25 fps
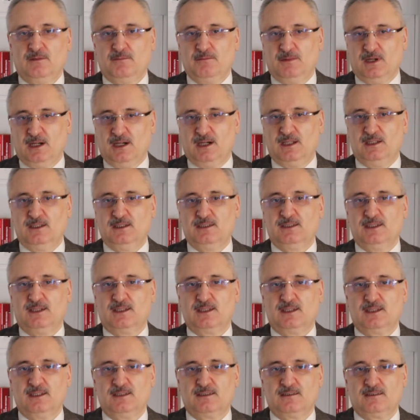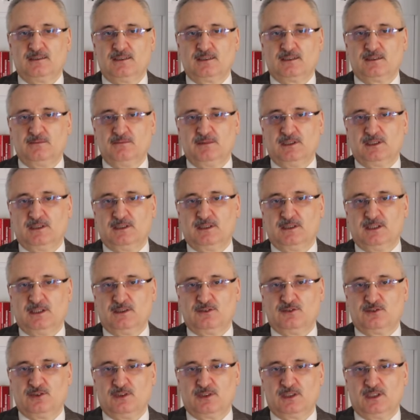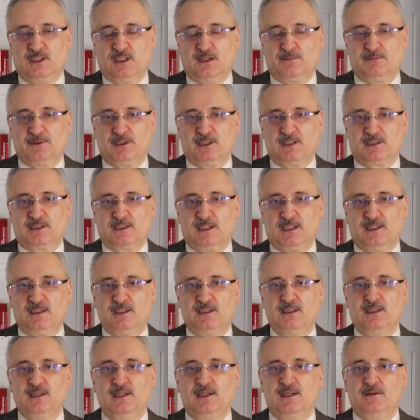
mahalli idareler seçimlerinden sonra yapılacak